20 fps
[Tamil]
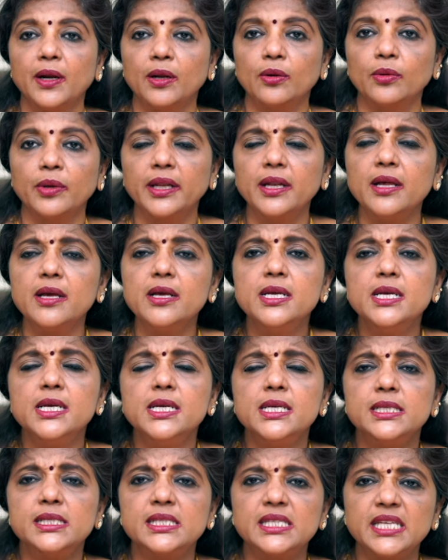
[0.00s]
பண்ணணும் ஏன்னா
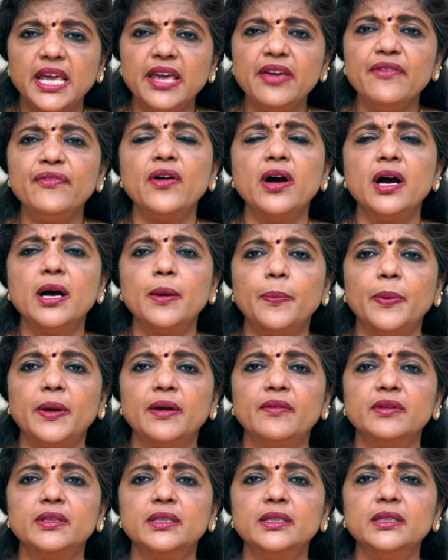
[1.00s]
சேஃபாக
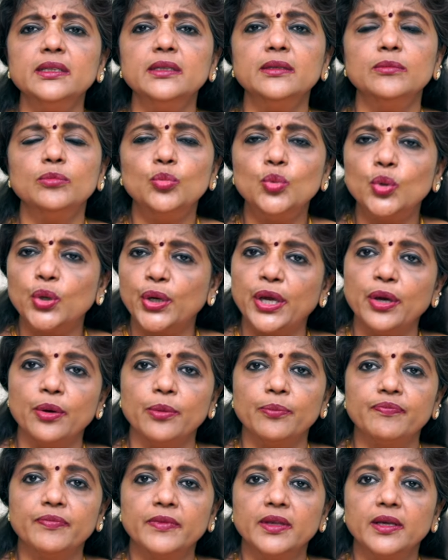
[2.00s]
பண்ணுவது
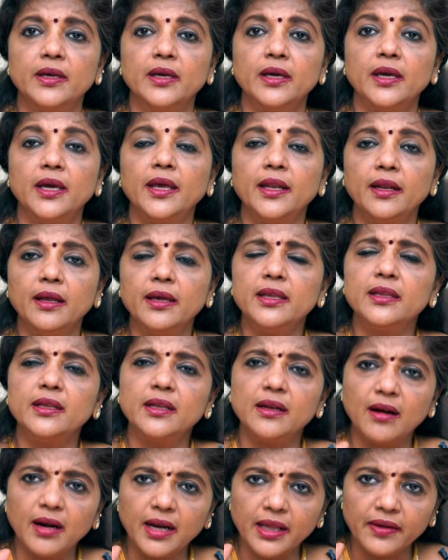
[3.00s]
முக்கியம் ஏன்னா
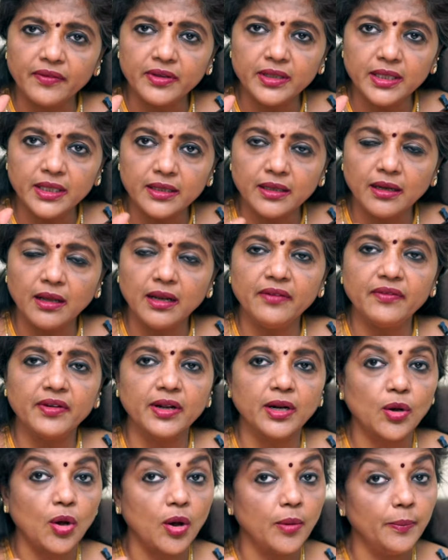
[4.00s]
இதுக்கு நாளைக்கு வந்து இதனால
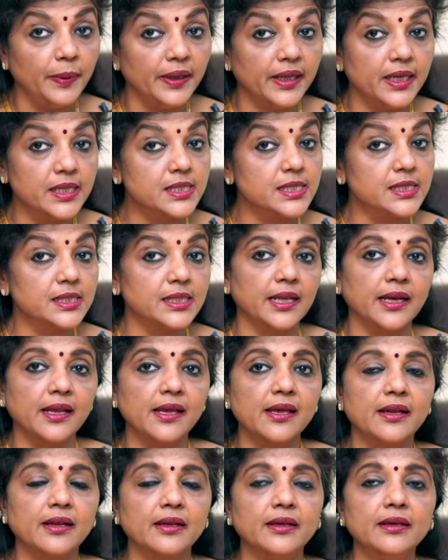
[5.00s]
வர காம்ப்ளிகேஷன்
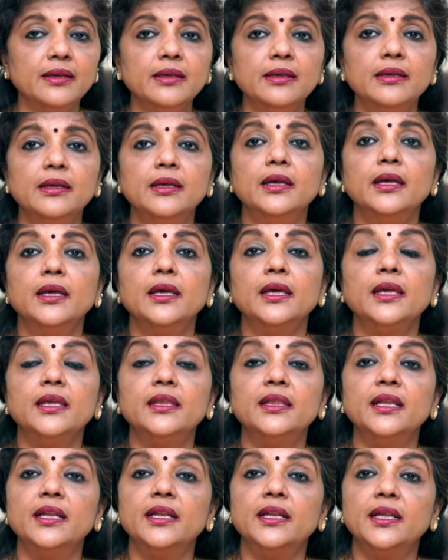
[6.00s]
நிறைய இருக்கு
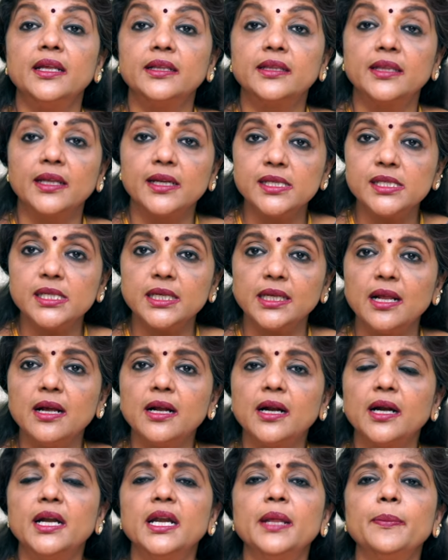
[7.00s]
இதனை நீங்க தெரிஞ்சீங்கன்னா
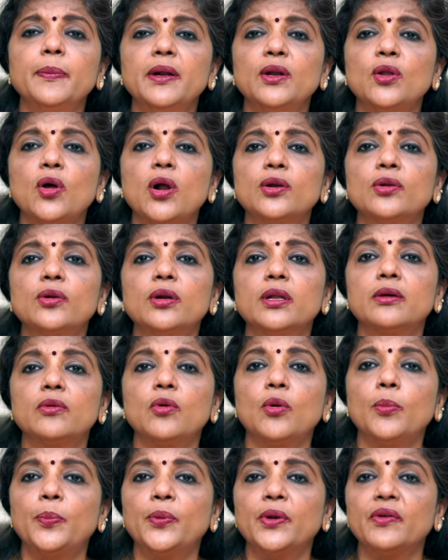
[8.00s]
கண்டிப்பா டாக்டரோட
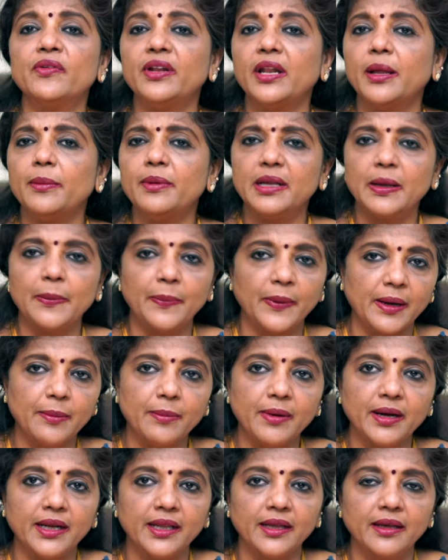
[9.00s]
ஒப்புரவு இல்லாம நீங்க பண்ண
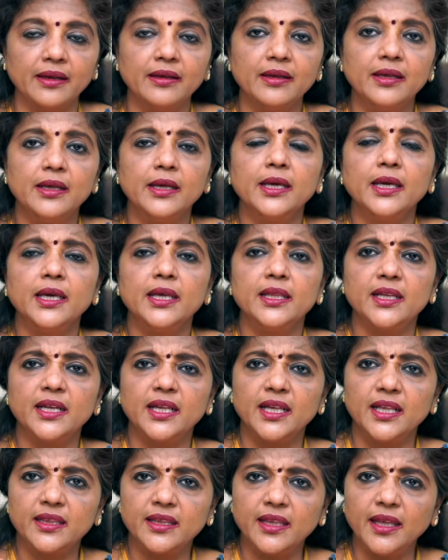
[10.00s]
மாட்டீங்க இதை
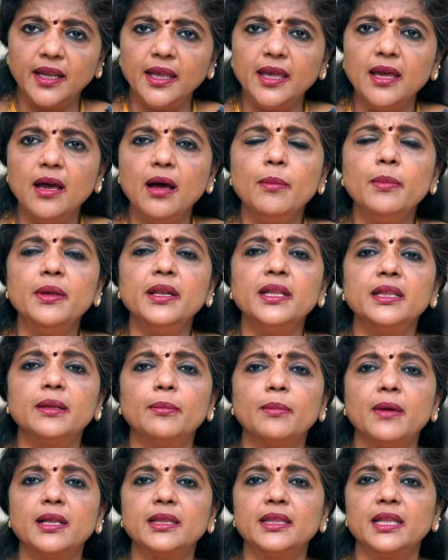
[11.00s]
நீங்க தெரியாம இந்த
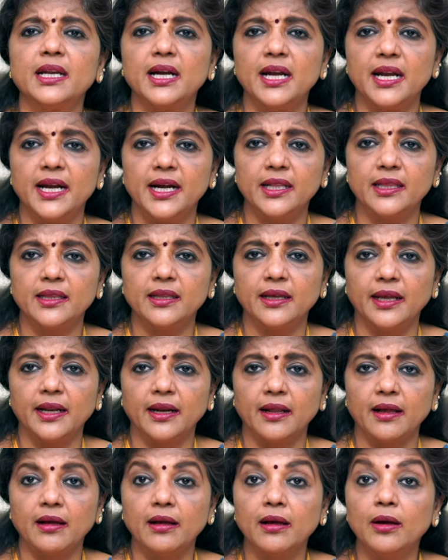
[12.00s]
மாத்திரைகளை
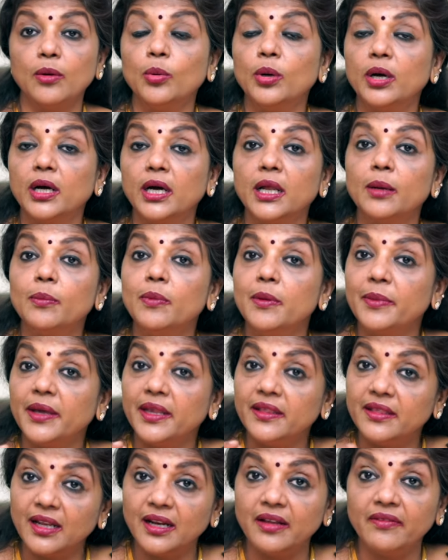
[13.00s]
எடுத்தீங்கன்னா உங்க கர்ப்பம்
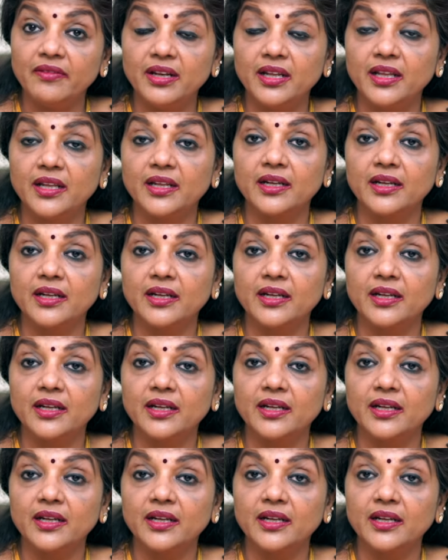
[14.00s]
எந்த லெவல்ல